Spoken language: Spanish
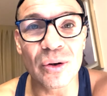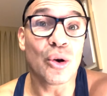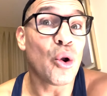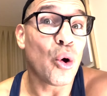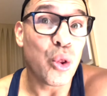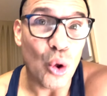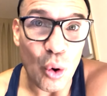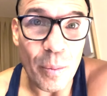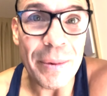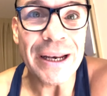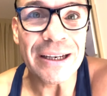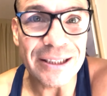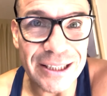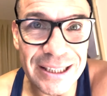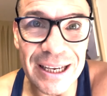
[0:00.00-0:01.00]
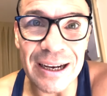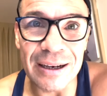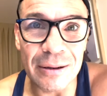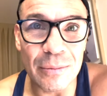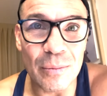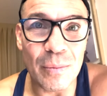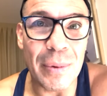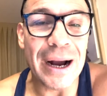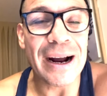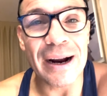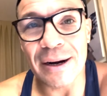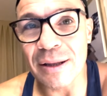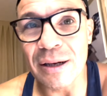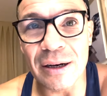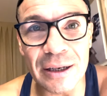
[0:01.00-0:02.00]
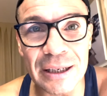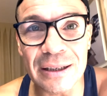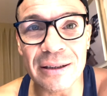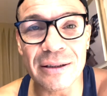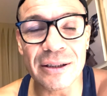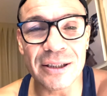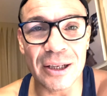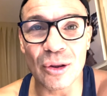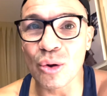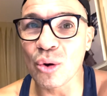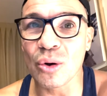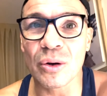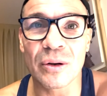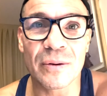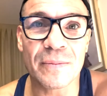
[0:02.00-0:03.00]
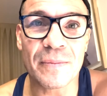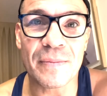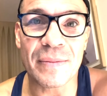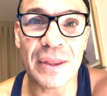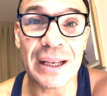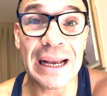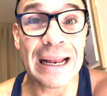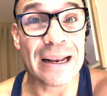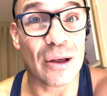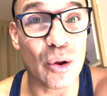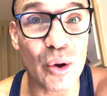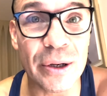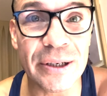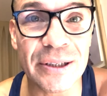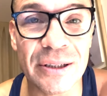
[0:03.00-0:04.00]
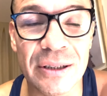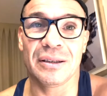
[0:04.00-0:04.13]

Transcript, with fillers: Los dos merecían bajar del ring siendo ganadores.